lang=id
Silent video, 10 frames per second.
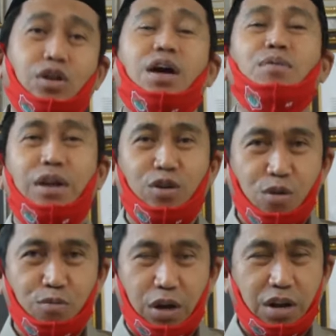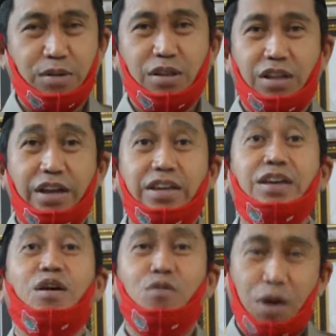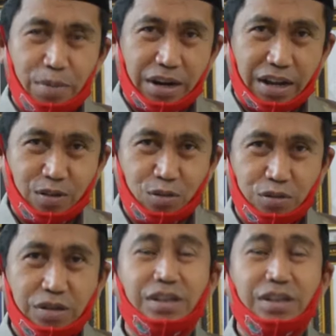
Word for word: Assalamualaikum warahmatullahi wabarakatuh.